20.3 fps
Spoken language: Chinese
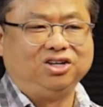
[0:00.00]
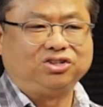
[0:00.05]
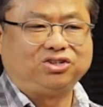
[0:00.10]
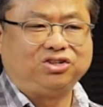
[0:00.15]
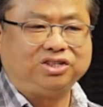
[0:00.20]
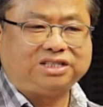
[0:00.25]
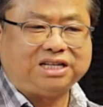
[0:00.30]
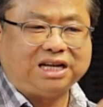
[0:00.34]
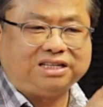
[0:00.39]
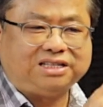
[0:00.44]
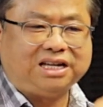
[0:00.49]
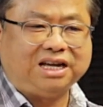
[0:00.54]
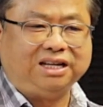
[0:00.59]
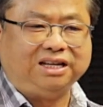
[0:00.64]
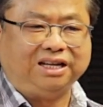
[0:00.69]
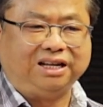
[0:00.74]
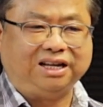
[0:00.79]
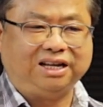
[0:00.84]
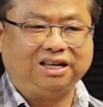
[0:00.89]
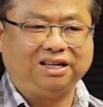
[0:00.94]
所以在这
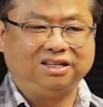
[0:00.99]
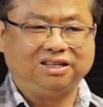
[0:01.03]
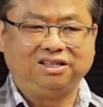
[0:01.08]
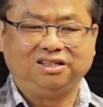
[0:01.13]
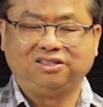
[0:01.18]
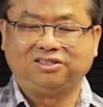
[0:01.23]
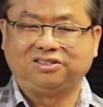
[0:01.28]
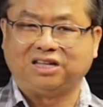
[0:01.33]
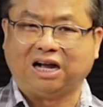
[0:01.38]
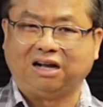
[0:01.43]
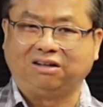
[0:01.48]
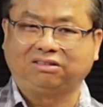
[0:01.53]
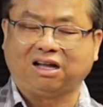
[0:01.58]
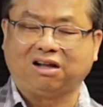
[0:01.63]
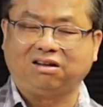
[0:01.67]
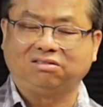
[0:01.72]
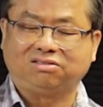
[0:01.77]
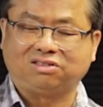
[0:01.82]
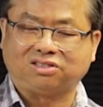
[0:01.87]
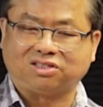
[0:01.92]
里呢，找
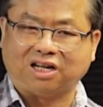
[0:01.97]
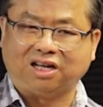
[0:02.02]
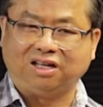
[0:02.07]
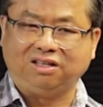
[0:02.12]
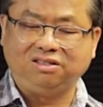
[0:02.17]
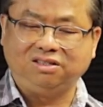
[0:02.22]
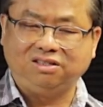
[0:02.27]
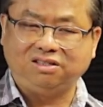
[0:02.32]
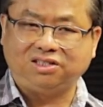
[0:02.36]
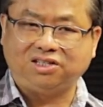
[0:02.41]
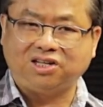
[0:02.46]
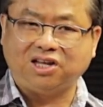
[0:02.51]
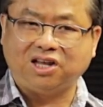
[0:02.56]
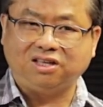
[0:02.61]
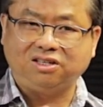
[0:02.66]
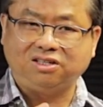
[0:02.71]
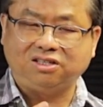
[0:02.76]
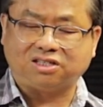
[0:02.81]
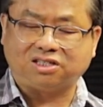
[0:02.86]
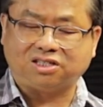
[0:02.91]
到成
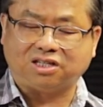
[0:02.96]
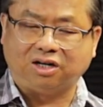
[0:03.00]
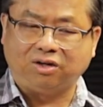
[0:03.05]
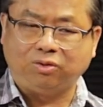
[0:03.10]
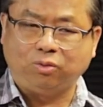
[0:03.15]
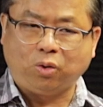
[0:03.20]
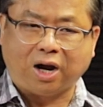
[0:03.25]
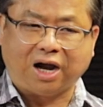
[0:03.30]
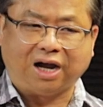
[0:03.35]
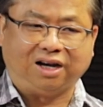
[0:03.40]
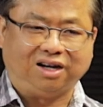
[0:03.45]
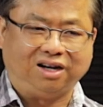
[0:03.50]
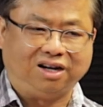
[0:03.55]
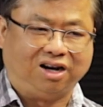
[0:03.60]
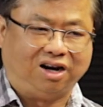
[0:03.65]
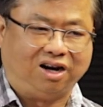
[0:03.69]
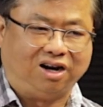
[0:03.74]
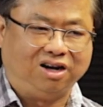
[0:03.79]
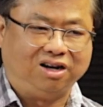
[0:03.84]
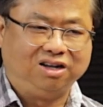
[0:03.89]
千成万
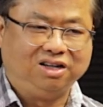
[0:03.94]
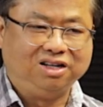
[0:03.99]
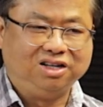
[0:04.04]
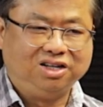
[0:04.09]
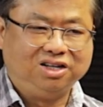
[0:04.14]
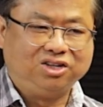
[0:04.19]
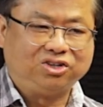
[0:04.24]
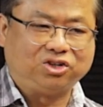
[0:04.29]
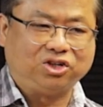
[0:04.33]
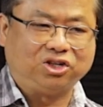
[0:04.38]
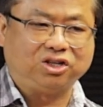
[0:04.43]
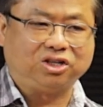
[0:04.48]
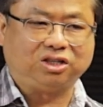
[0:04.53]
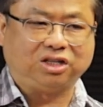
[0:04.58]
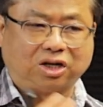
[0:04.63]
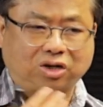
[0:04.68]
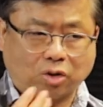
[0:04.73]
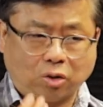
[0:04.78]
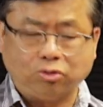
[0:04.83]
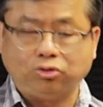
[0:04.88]
啊这
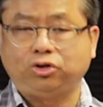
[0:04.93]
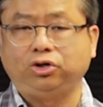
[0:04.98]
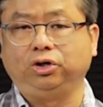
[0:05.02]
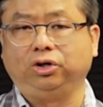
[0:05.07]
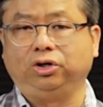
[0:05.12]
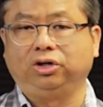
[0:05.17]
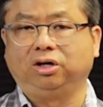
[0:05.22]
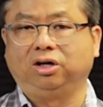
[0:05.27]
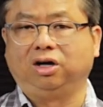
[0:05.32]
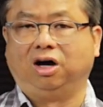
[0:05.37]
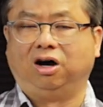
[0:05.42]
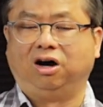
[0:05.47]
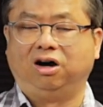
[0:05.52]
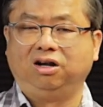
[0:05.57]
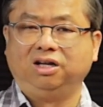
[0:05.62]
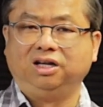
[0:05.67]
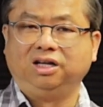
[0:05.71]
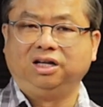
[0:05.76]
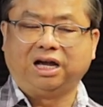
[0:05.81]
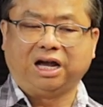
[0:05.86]
的工具哦、
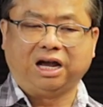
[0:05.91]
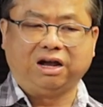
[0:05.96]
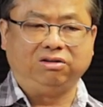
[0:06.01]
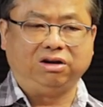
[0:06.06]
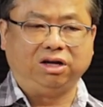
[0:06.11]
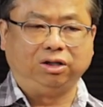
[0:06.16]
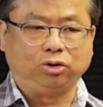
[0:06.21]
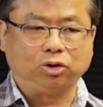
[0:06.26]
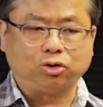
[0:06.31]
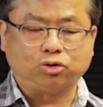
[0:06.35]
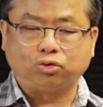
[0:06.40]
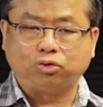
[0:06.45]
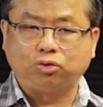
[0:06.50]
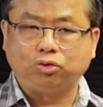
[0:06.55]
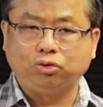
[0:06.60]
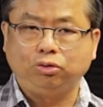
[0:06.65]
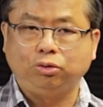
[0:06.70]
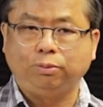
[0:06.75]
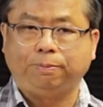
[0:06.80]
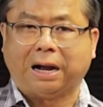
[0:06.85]
啊，还有很多
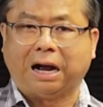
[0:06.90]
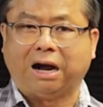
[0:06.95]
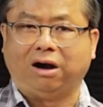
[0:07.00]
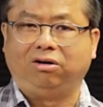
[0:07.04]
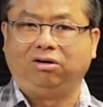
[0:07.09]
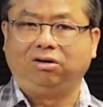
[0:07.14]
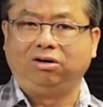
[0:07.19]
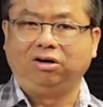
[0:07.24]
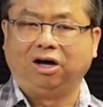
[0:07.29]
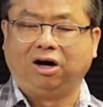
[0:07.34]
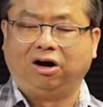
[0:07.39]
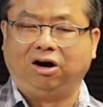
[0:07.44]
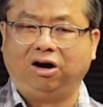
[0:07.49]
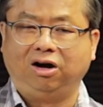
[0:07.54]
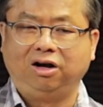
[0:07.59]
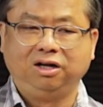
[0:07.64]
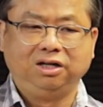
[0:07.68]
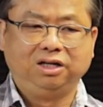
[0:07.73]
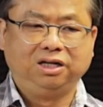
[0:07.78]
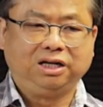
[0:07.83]
珠宝
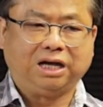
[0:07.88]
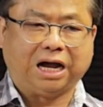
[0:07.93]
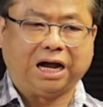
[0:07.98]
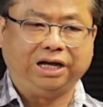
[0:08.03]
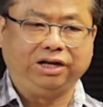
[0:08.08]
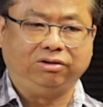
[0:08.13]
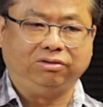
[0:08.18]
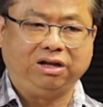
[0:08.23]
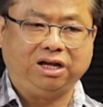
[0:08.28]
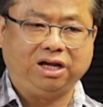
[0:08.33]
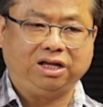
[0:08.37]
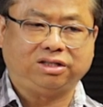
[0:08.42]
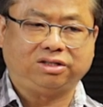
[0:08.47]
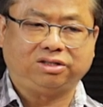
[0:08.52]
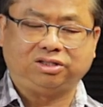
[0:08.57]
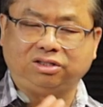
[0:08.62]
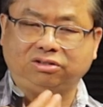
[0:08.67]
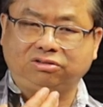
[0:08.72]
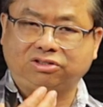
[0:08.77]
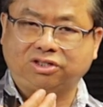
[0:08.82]
哦、啊，还有呢
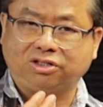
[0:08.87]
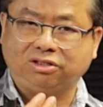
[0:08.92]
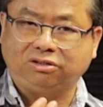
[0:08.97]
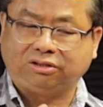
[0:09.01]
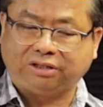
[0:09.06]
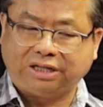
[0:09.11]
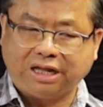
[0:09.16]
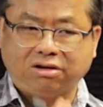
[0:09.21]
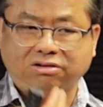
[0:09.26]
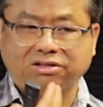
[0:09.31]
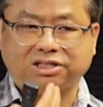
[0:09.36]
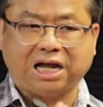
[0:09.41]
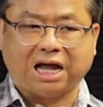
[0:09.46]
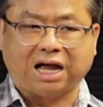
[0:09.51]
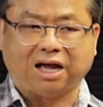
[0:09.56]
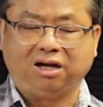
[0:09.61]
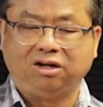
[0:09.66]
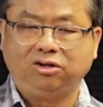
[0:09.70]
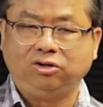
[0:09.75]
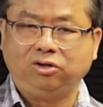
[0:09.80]
就是雕
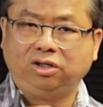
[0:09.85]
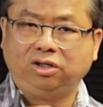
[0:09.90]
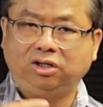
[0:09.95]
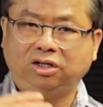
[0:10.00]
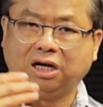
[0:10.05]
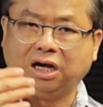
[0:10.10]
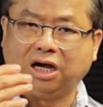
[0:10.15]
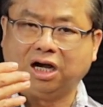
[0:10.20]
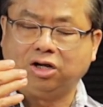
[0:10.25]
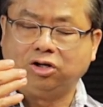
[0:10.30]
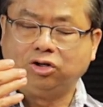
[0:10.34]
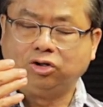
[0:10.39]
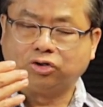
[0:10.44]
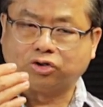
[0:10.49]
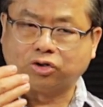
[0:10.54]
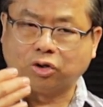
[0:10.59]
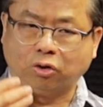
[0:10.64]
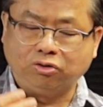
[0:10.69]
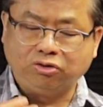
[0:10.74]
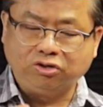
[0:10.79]
像啊、
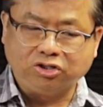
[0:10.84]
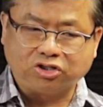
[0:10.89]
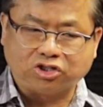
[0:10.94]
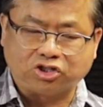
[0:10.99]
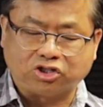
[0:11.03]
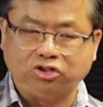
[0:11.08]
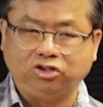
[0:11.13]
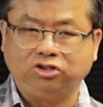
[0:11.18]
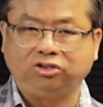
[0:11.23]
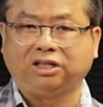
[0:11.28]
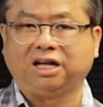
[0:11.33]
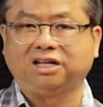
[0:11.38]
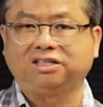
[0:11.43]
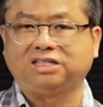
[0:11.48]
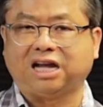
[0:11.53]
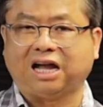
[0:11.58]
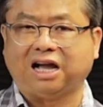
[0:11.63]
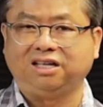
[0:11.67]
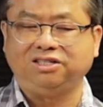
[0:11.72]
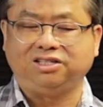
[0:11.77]
种植的
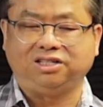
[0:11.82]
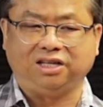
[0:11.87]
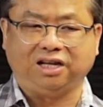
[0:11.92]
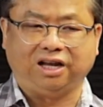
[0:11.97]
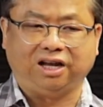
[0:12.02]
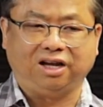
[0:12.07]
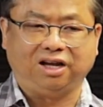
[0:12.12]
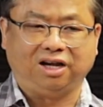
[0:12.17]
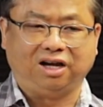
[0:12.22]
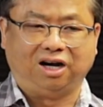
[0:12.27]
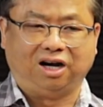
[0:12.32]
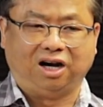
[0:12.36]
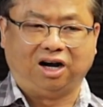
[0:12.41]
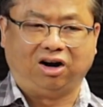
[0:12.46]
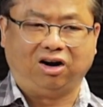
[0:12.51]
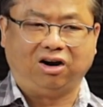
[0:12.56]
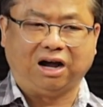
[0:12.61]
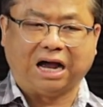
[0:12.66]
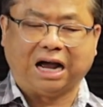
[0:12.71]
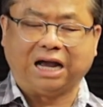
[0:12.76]
残骸
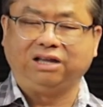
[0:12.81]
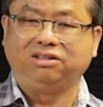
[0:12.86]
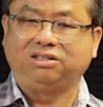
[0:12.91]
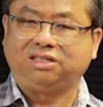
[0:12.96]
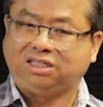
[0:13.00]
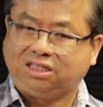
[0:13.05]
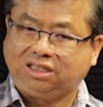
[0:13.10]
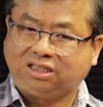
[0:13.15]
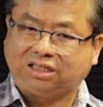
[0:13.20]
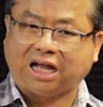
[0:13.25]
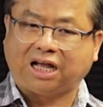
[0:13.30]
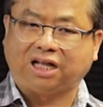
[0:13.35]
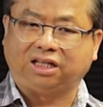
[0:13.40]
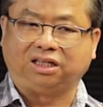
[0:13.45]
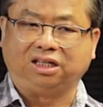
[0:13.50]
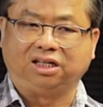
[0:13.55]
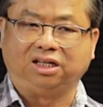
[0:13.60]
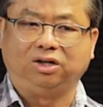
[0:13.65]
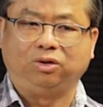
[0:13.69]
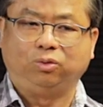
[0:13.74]
哦，还有其他
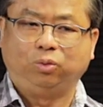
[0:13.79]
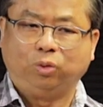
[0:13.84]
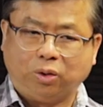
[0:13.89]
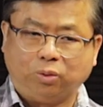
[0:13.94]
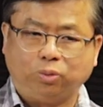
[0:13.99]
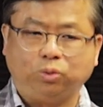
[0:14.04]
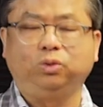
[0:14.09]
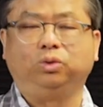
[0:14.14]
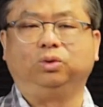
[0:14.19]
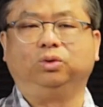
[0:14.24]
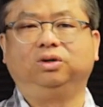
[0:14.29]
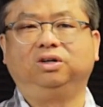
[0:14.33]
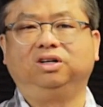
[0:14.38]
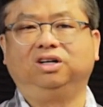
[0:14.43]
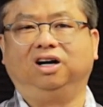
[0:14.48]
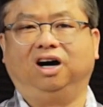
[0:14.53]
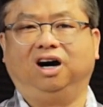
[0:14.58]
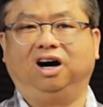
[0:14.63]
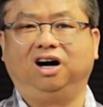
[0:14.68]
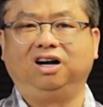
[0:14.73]
的文物
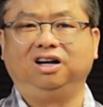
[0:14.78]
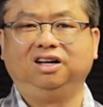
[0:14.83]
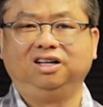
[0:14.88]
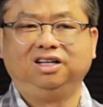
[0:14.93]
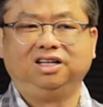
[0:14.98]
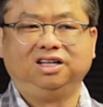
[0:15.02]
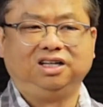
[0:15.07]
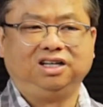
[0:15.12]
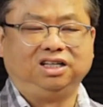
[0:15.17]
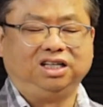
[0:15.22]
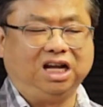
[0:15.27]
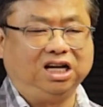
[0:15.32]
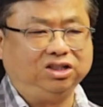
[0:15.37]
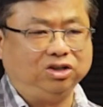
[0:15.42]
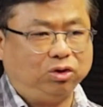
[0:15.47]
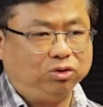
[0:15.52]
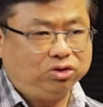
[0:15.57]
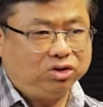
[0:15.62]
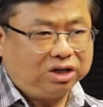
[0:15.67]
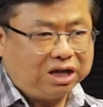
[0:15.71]
哦、啊。那
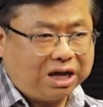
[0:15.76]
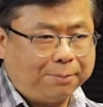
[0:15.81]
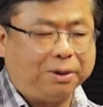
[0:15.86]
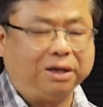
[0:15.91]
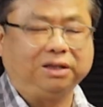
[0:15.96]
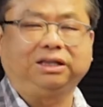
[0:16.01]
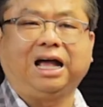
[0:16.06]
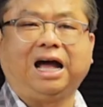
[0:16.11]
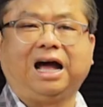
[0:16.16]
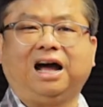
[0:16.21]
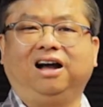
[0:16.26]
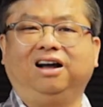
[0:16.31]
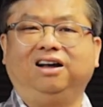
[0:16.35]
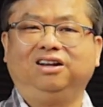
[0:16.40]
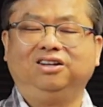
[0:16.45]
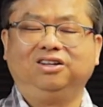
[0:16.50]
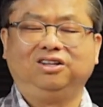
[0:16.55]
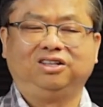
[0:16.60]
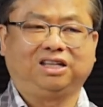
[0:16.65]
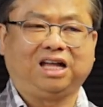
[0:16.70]
由于那么大，
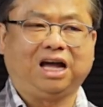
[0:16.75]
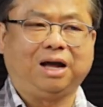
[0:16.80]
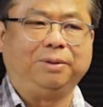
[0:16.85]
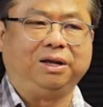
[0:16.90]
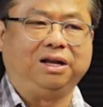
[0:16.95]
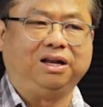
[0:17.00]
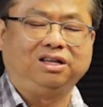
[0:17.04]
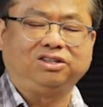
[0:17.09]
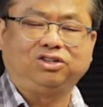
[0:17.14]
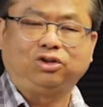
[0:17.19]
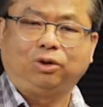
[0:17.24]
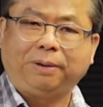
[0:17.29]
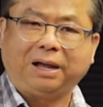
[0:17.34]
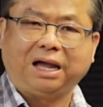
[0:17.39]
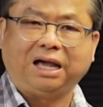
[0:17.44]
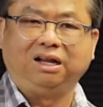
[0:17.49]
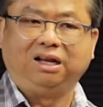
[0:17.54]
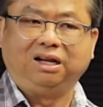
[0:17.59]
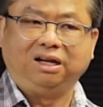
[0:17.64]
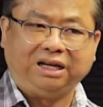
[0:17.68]
他们呢就
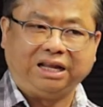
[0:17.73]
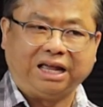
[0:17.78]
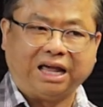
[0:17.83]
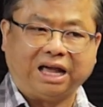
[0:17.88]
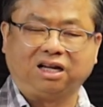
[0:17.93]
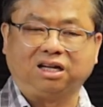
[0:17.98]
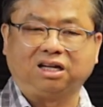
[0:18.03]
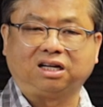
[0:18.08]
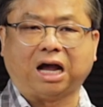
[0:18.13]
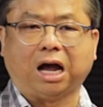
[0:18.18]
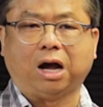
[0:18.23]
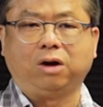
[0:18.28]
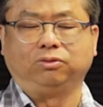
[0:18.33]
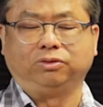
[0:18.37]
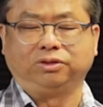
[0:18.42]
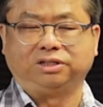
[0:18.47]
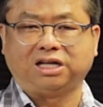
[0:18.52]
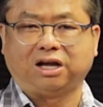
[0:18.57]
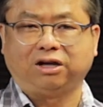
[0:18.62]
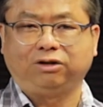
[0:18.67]
派了两个考
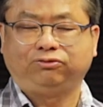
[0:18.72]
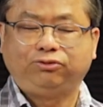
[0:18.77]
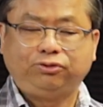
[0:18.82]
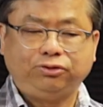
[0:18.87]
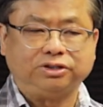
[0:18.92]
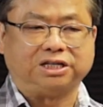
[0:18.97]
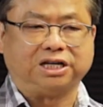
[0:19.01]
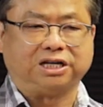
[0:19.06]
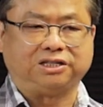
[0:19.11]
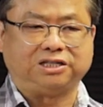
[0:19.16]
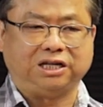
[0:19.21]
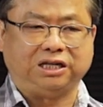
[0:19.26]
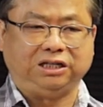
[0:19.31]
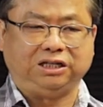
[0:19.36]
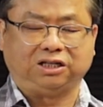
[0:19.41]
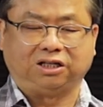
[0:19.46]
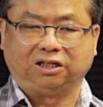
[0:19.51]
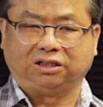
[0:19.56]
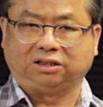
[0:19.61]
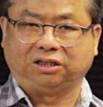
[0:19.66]
古家负责这
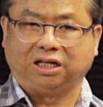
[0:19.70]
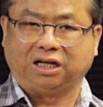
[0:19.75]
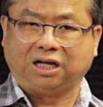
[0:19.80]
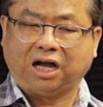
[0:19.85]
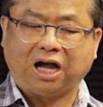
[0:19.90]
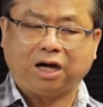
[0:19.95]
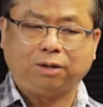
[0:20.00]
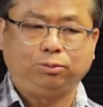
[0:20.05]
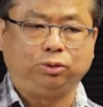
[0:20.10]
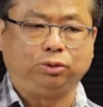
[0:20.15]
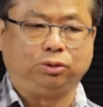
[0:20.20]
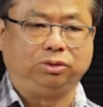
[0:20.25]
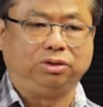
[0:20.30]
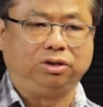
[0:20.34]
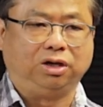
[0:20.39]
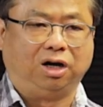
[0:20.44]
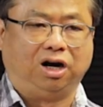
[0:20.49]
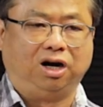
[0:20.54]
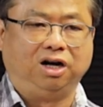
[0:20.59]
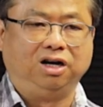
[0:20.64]
一个的项目
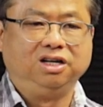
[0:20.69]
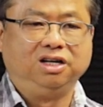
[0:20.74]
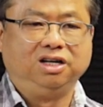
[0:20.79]
哦、啊。